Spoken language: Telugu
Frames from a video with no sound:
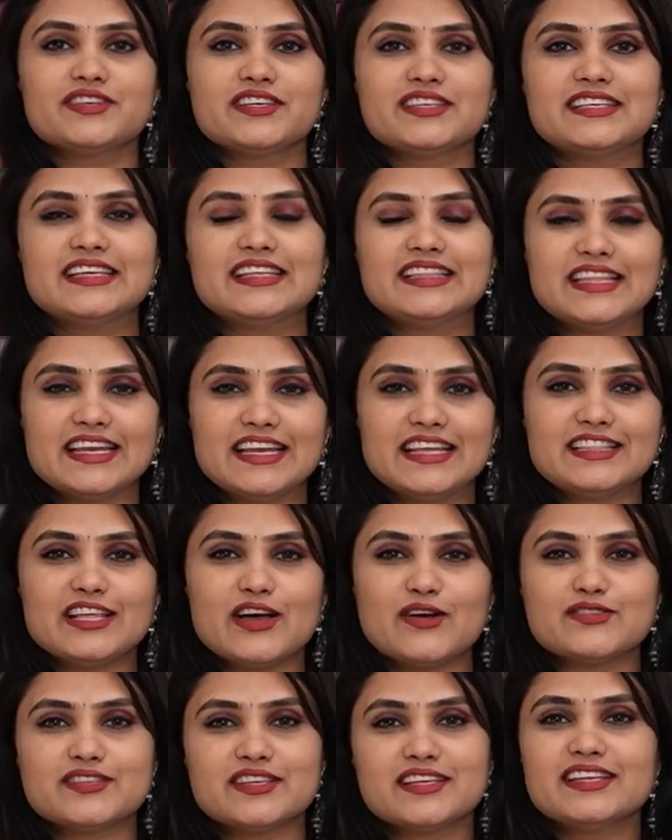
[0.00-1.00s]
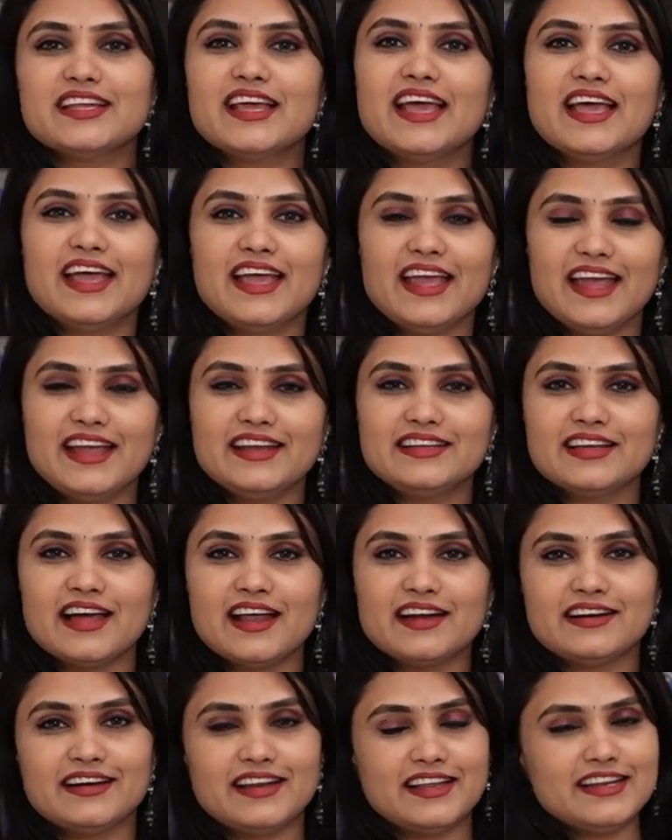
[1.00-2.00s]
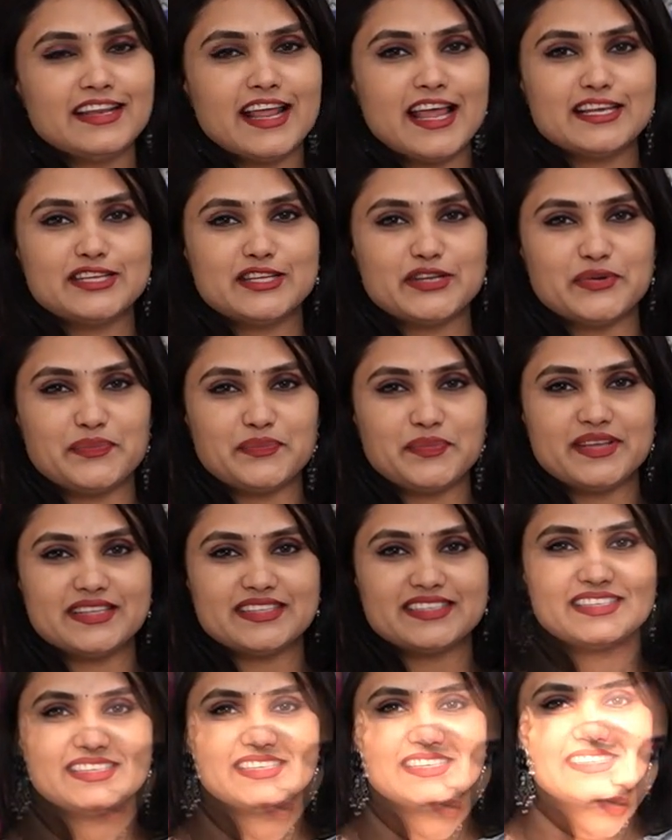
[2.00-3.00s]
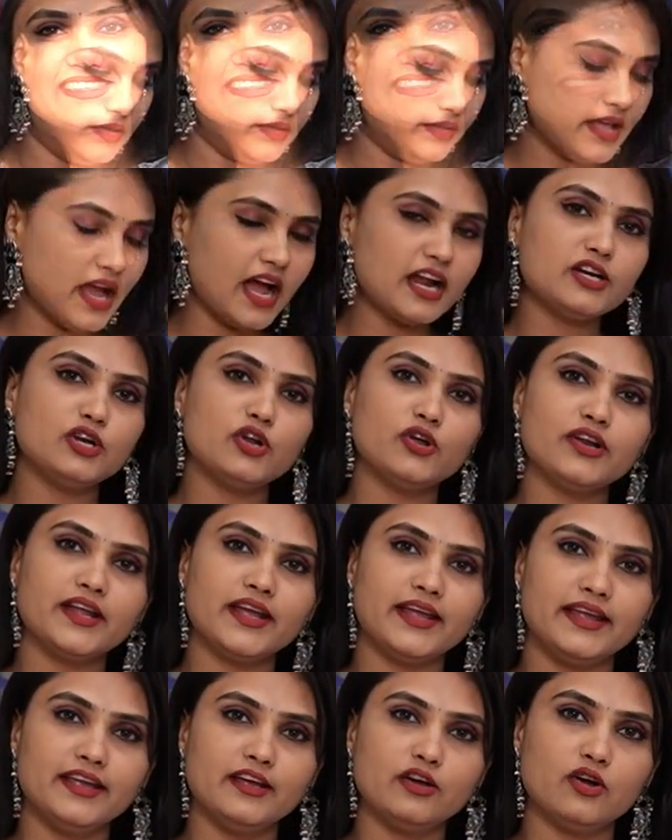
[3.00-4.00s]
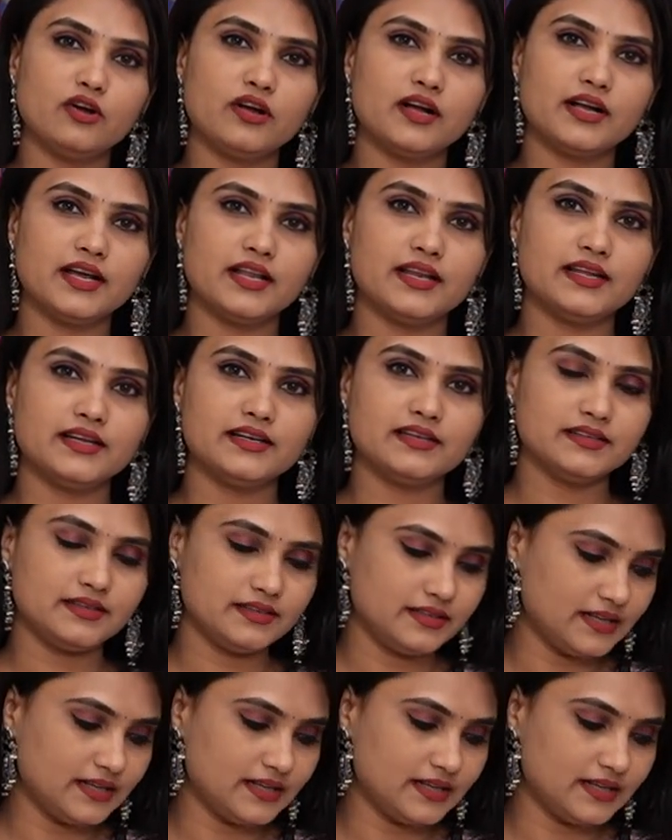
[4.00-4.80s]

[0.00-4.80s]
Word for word: వచ్చేసి త్రీ థౌజండ్ ఎయిట్ హండ్రెడ్ అండ్ నైంటీ రూపీస్ దాంట్లోనే ఇంకొక కలర్